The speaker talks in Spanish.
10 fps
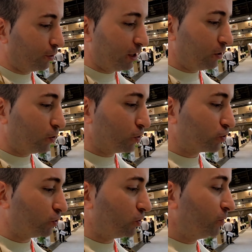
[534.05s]
higos
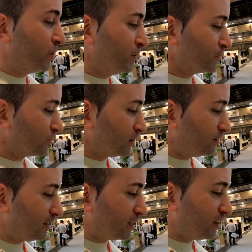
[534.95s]
o
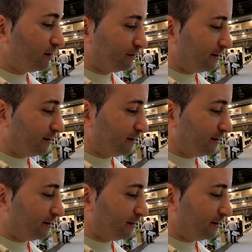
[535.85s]
es decir,